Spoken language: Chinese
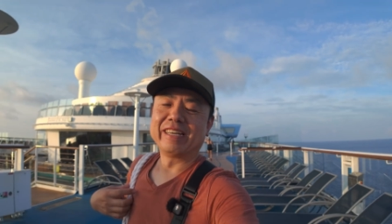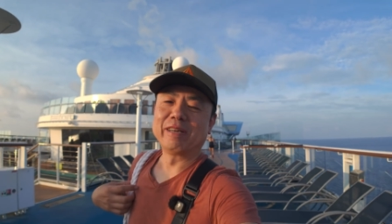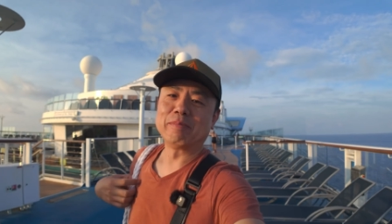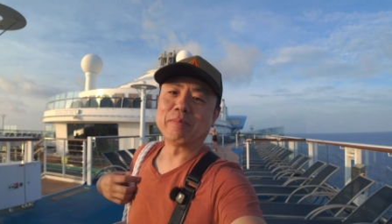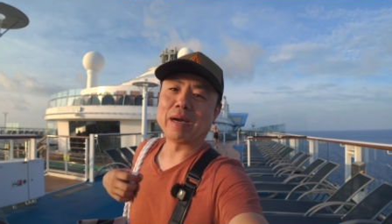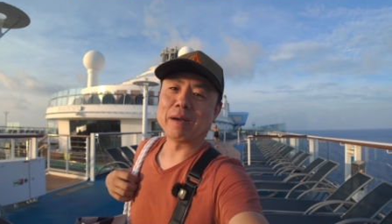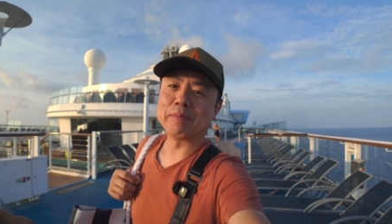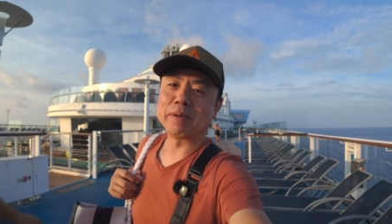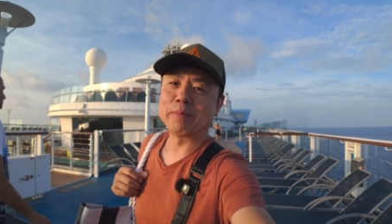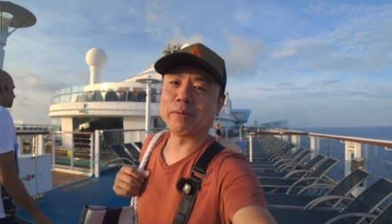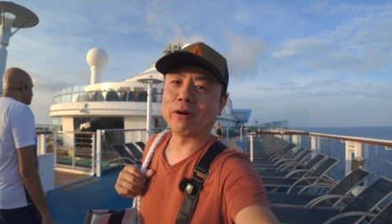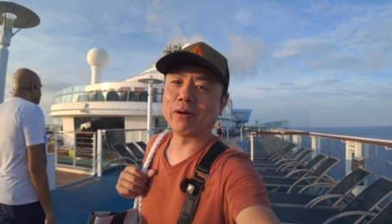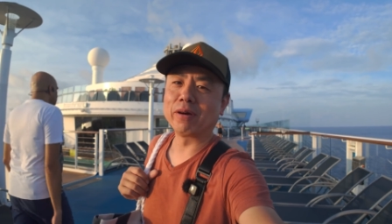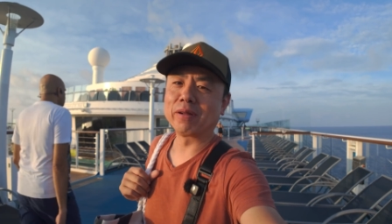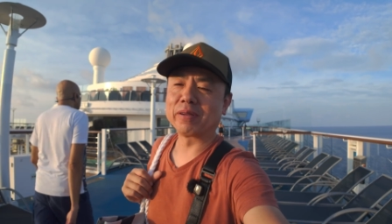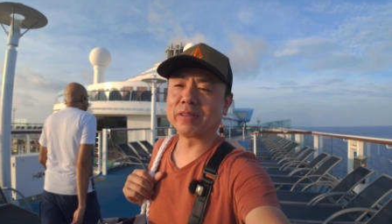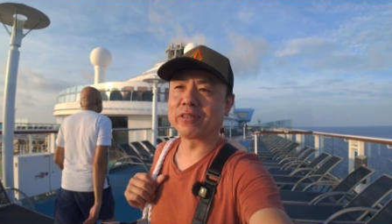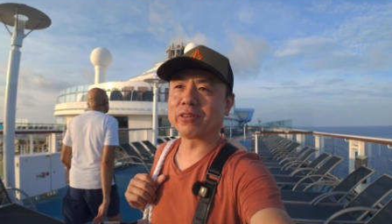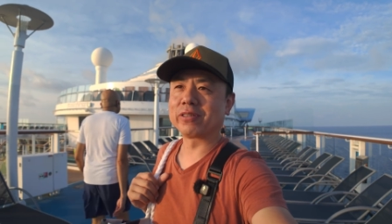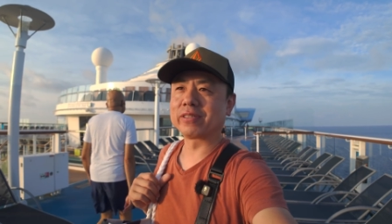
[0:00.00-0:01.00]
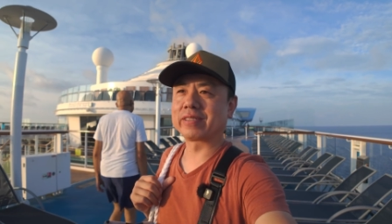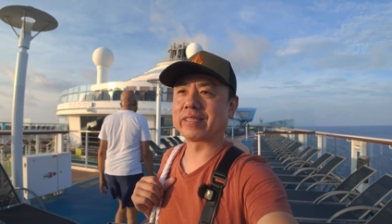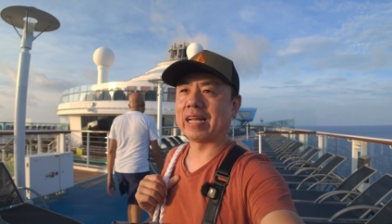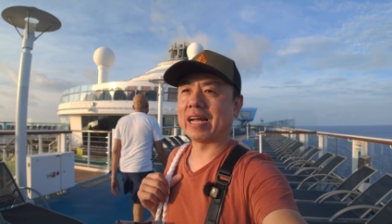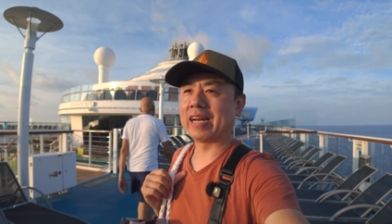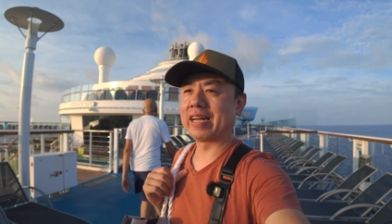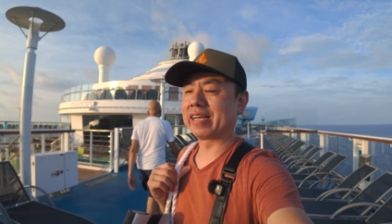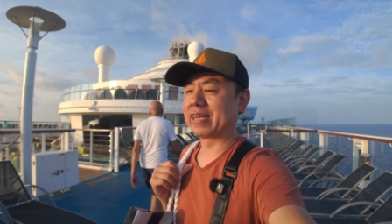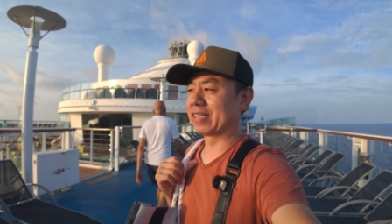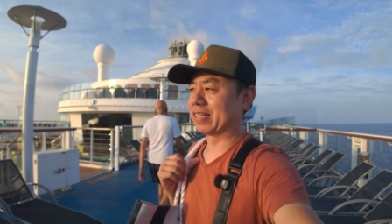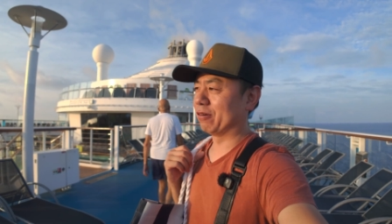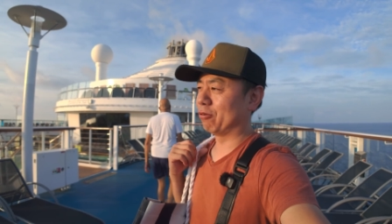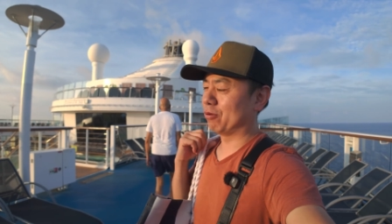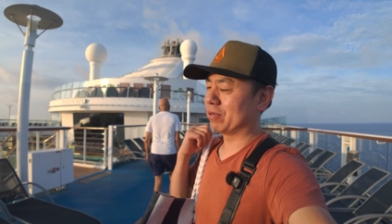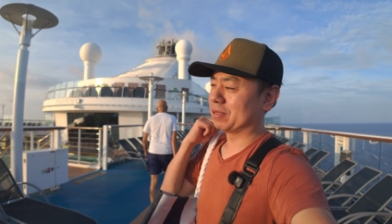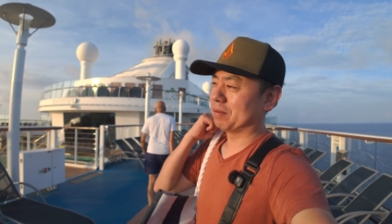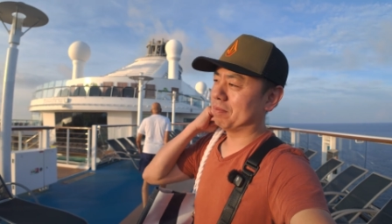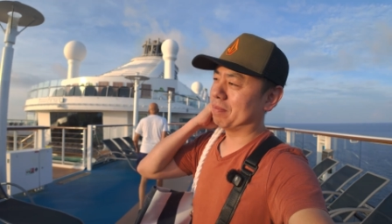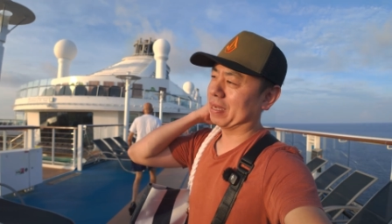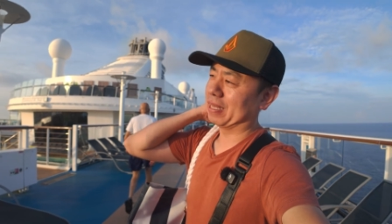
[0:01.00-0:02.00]
马米包里就是 Starlink， 我
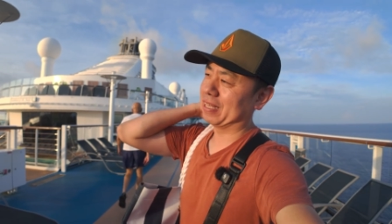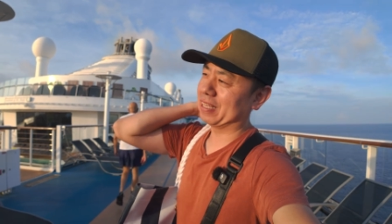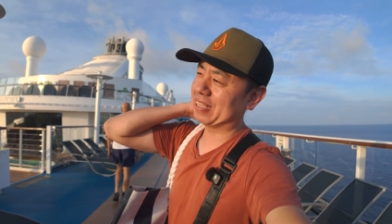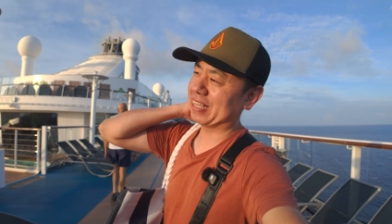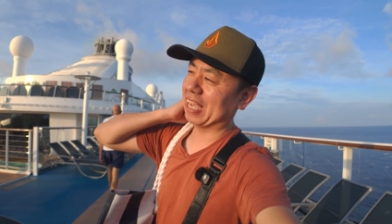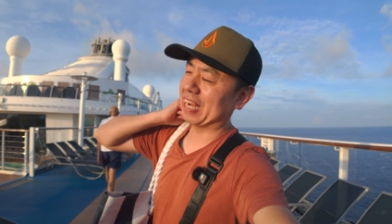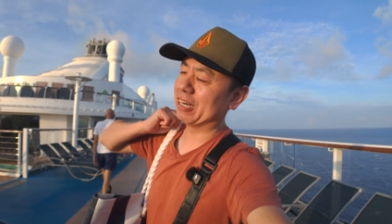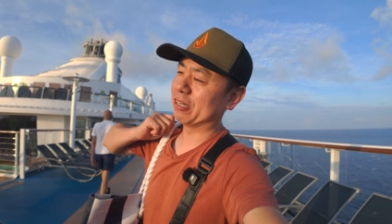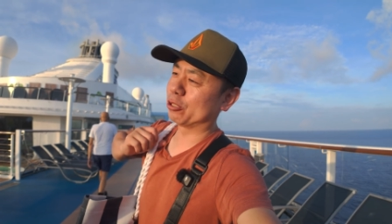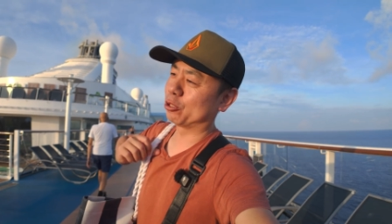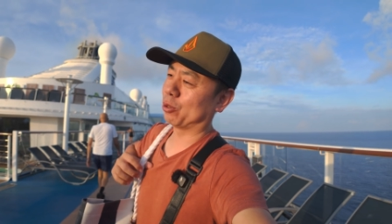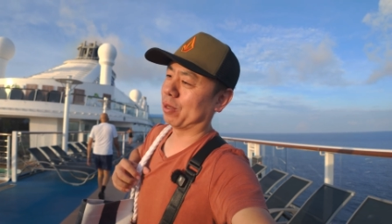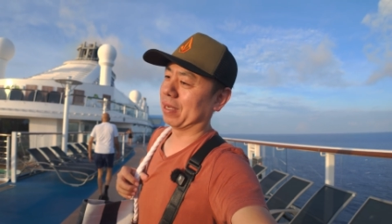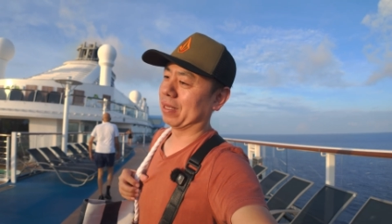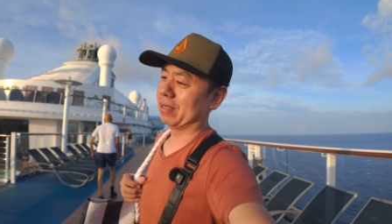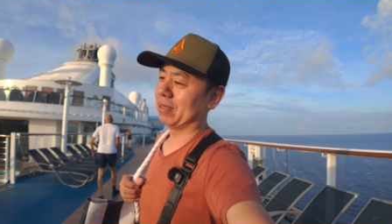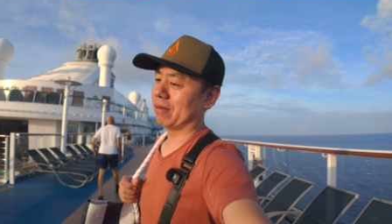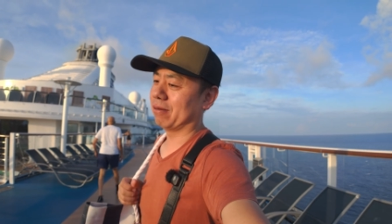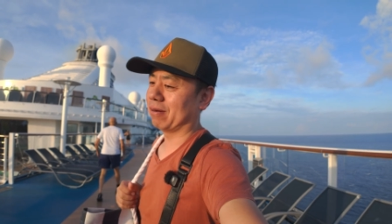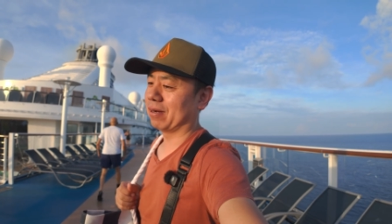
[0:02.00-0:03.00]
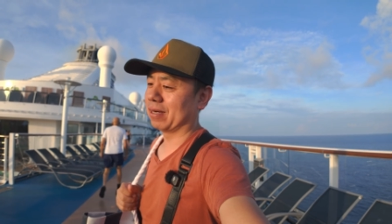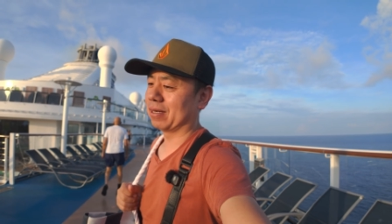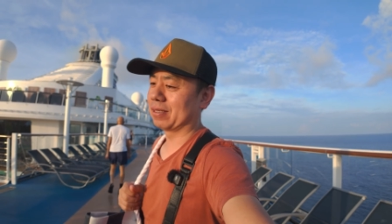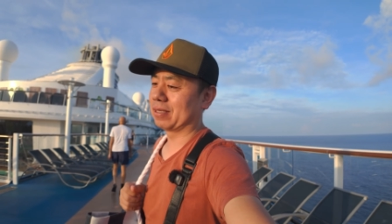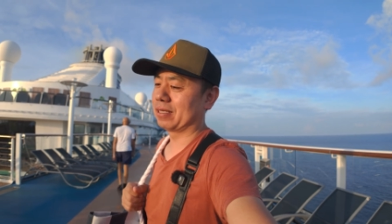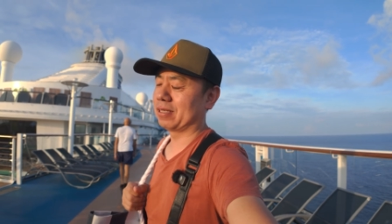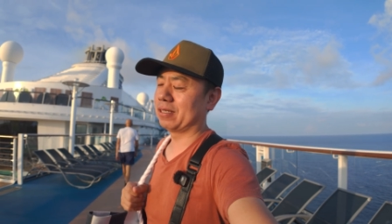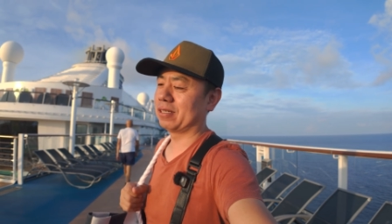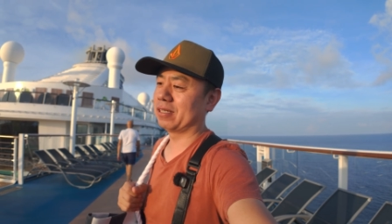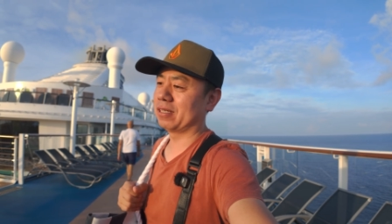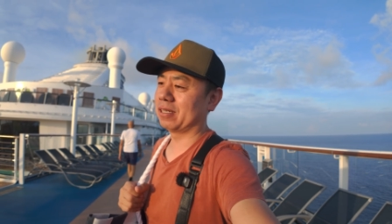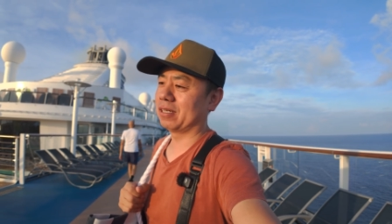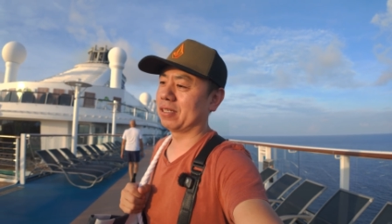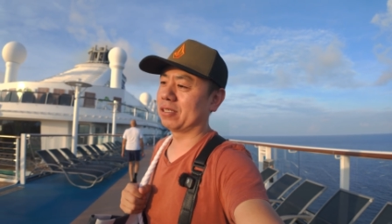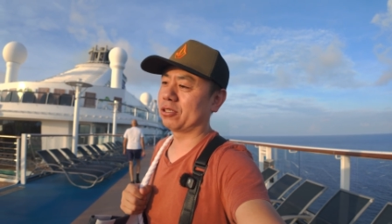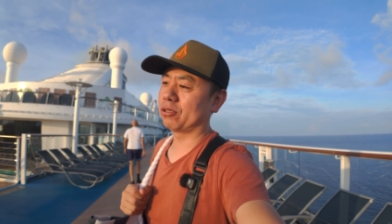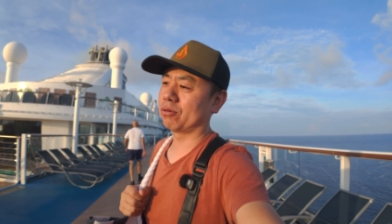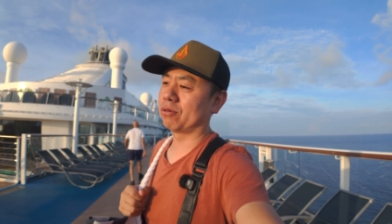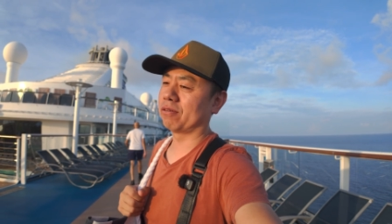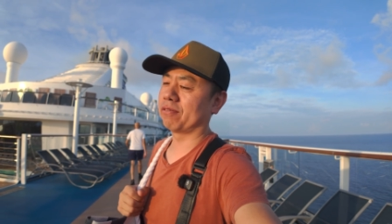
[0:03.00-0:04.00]
怎么把它带上船的话，其实
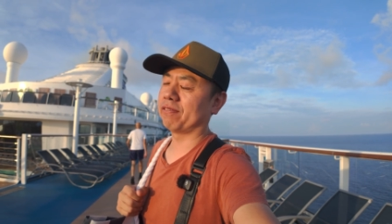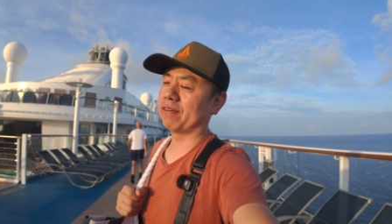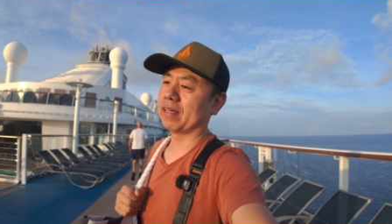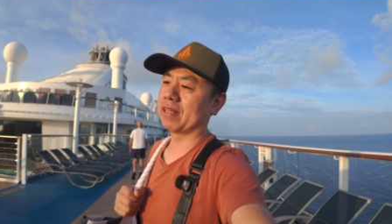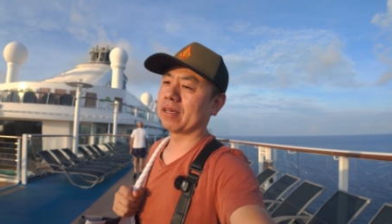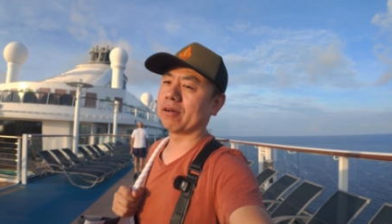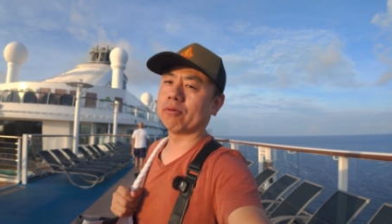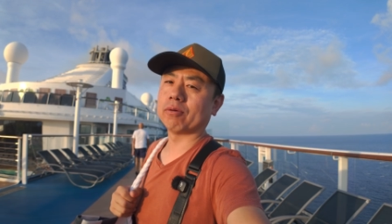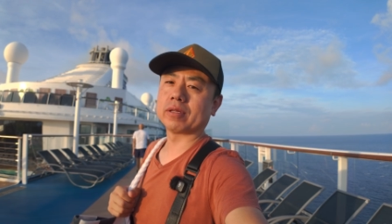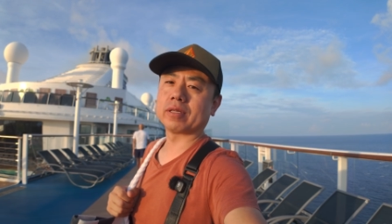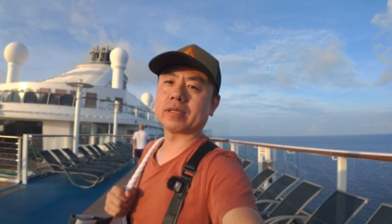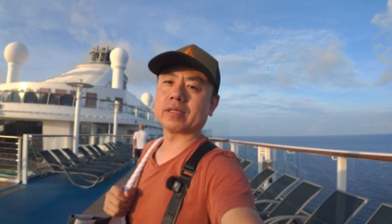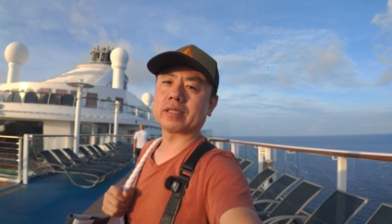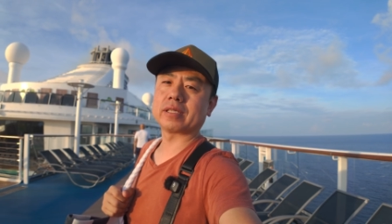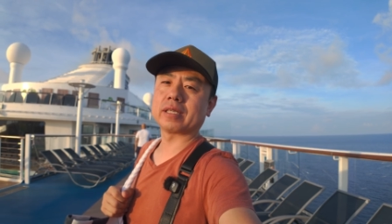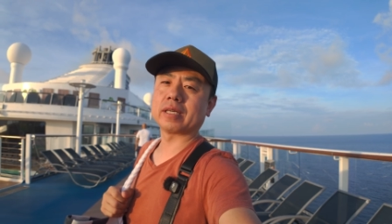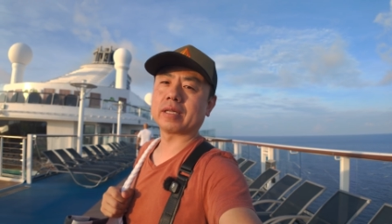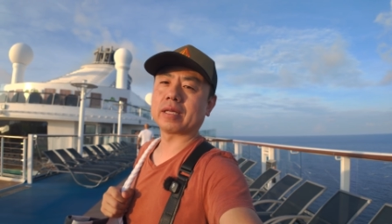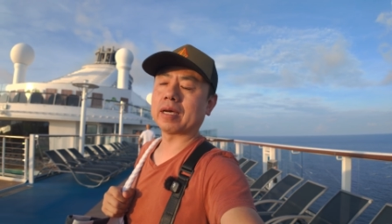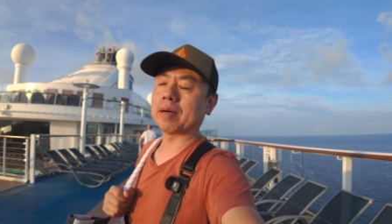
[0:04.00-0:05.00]
就是放在我的器